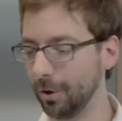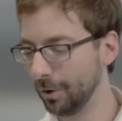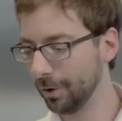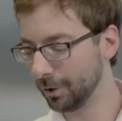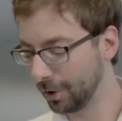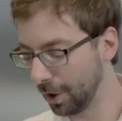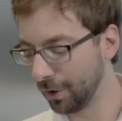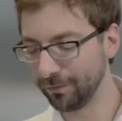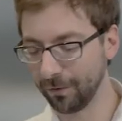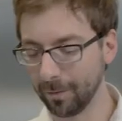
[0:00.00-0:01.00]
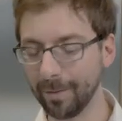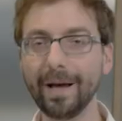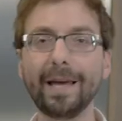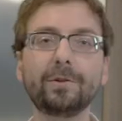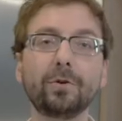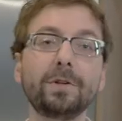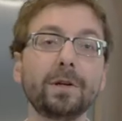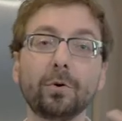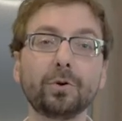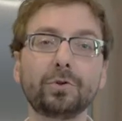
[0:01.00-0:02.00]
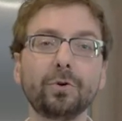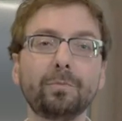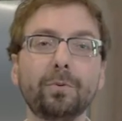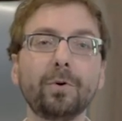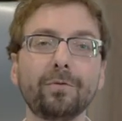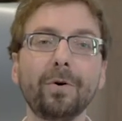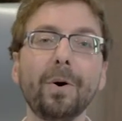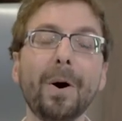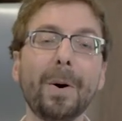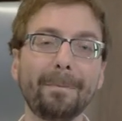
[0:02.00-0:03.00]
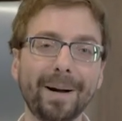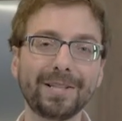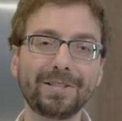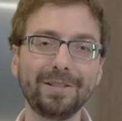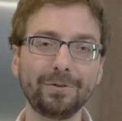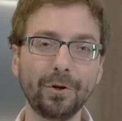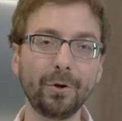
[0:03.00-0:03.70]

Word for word: euh, grand format et tenir au chaud pour vos marchés de